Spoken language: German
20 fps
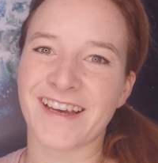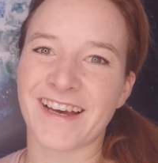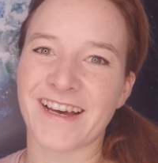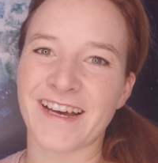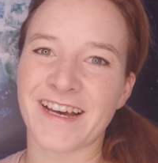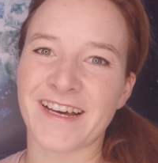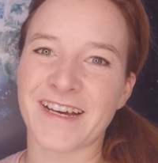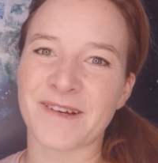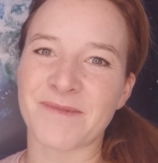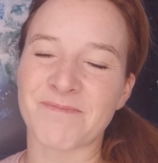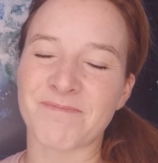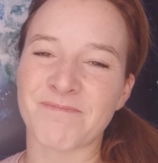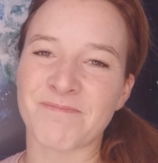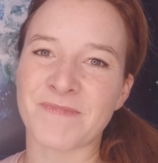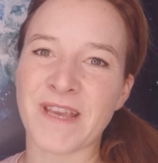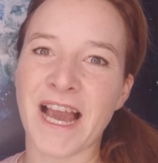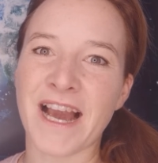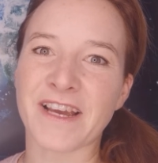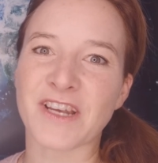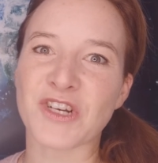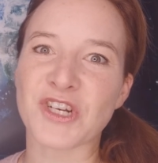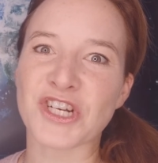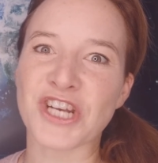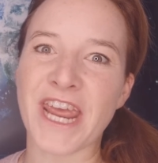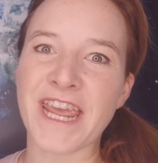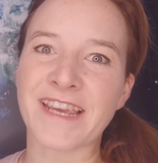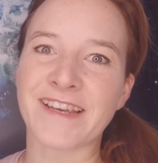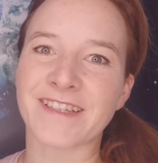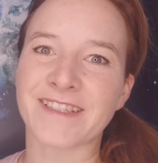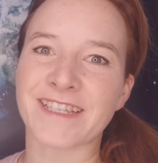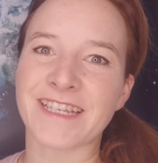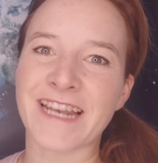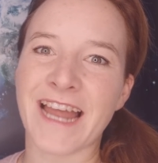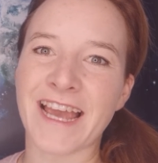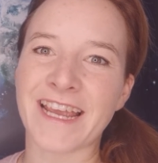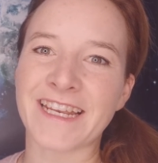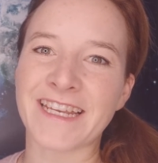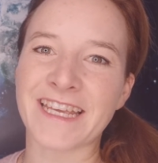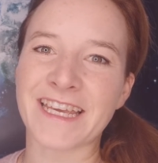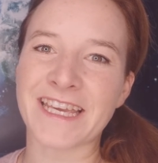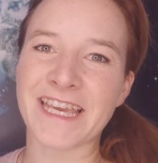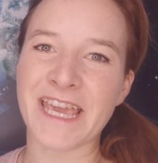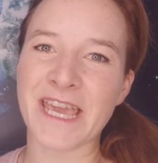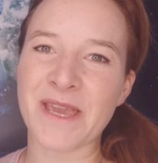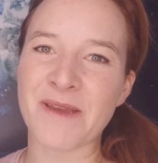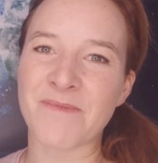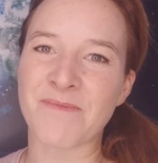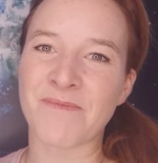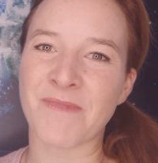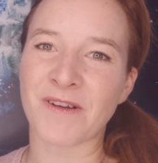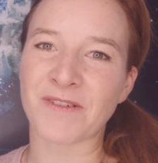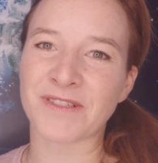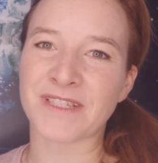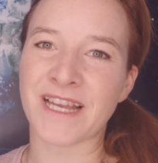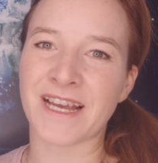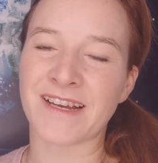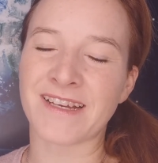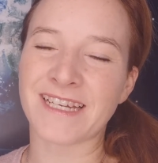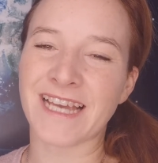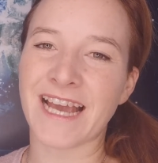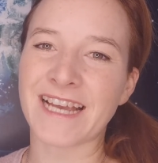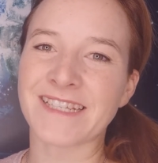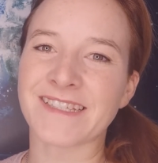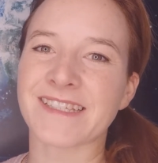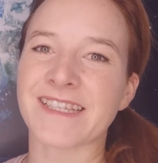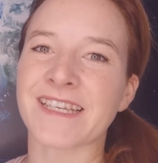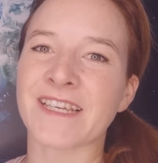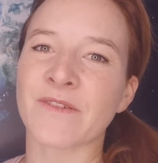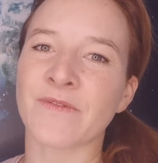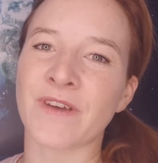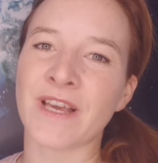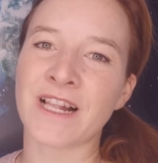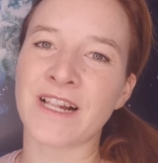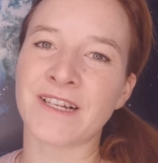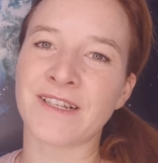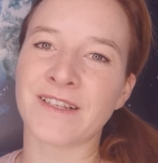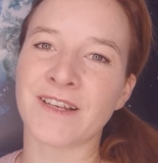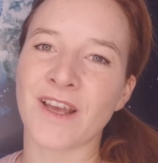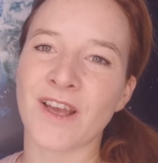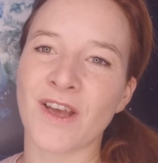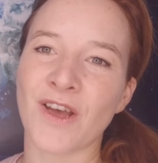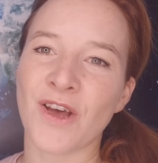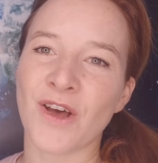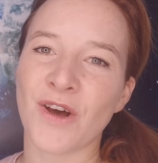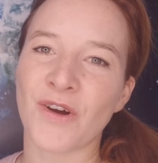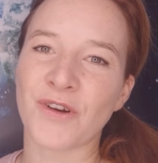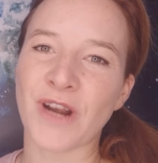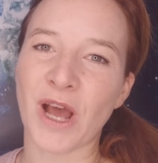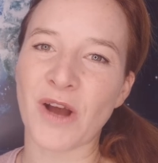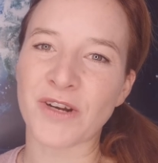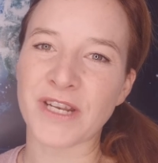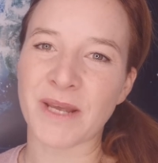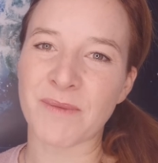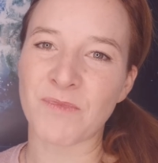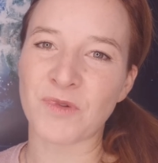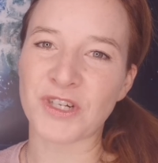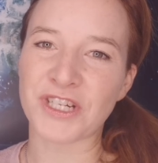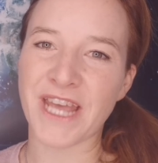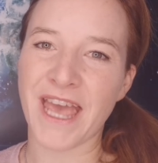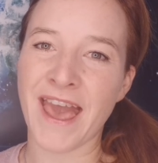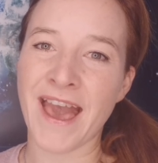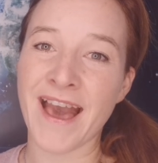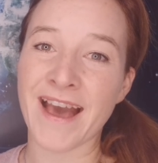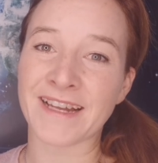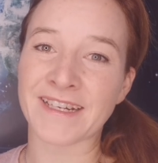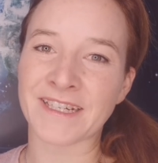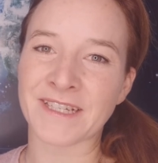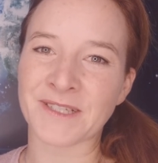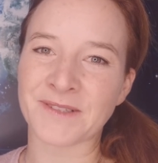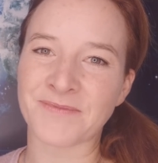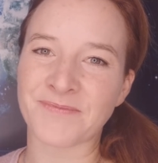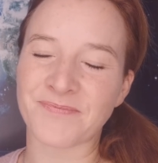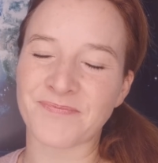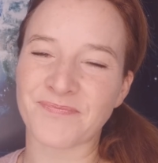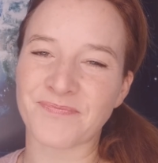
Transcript: äh, ja, geschenkt, hineingegeben aus der geistigen Welt und auch der Mutter Erde.